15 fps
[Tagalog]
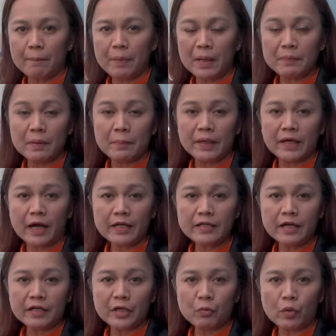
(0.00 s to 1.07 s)
ang pagbibigay
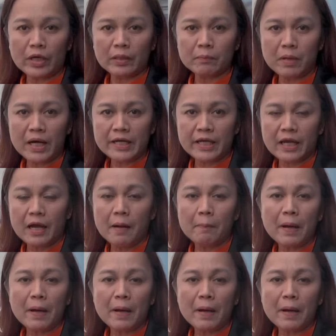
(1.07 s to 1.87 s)
ng reward money